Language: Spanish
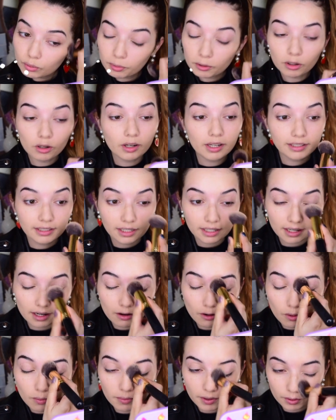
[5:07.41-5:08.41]
Supongo que si la
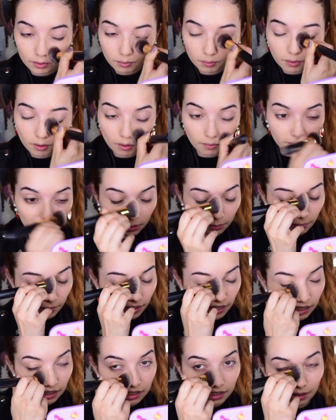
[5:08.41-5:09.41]
bomba es un poco más
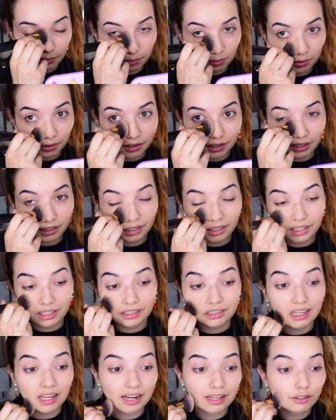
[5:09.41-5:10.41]
pequeña puede
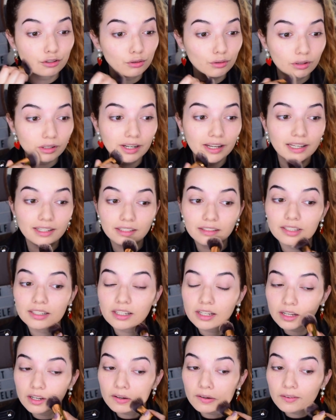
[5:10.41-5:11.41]
ingresar a zonas
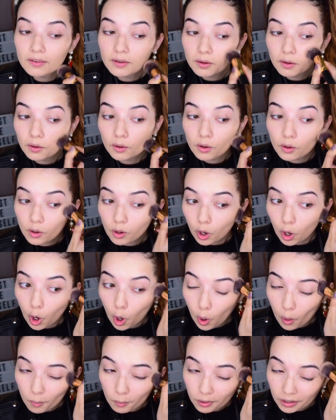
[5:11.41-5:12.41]

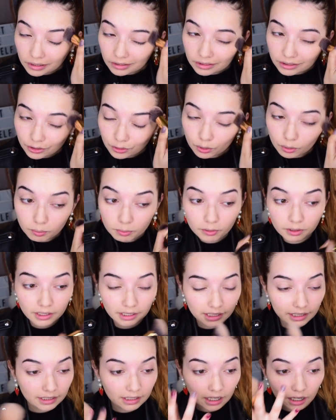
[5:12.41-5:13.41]
como las que yo no puedo
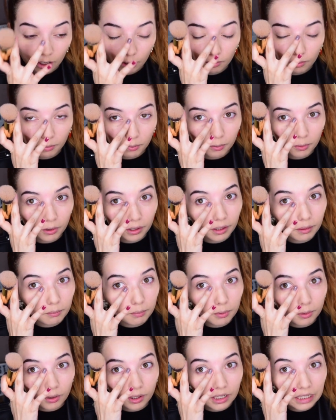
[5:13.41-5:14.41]
ingresar, como por
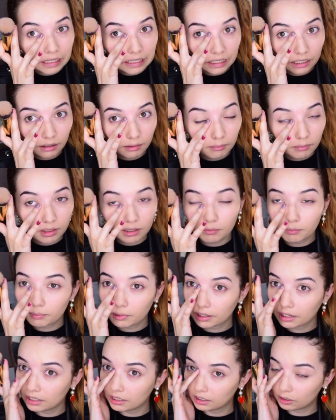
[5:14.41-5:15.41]
ejemplo aquí, bien
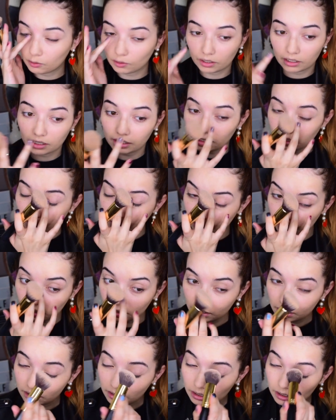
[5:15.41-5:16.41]
pegadito al lagrimal.